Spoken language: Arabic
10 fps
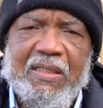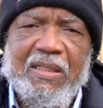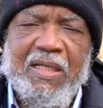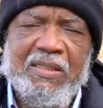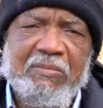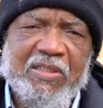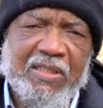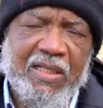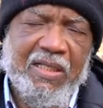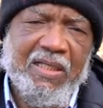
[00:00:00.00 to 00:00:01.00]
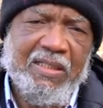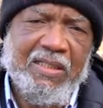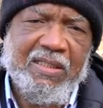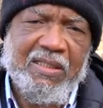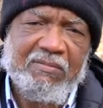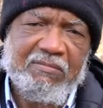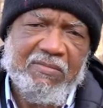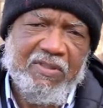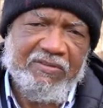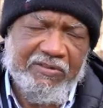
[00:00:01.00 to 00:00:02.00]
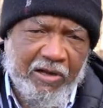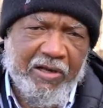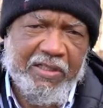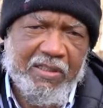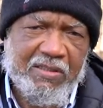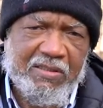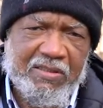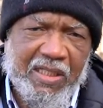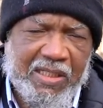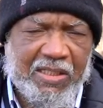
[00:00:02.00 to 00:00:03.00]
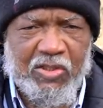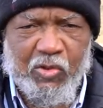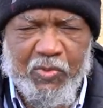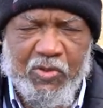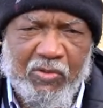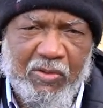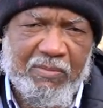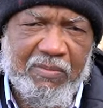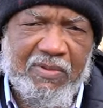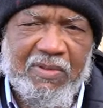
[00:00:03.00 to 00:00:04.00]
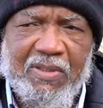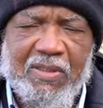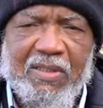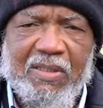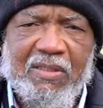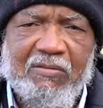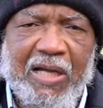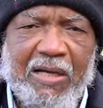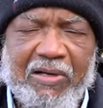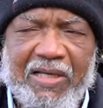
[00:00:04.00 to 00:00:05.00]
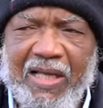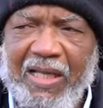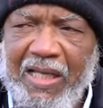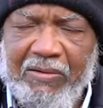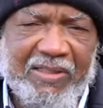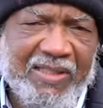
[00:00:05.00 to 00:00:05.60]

هذه المنطقة يعني هونينغ تقع جنوب ستوكهولم حوالي حوالي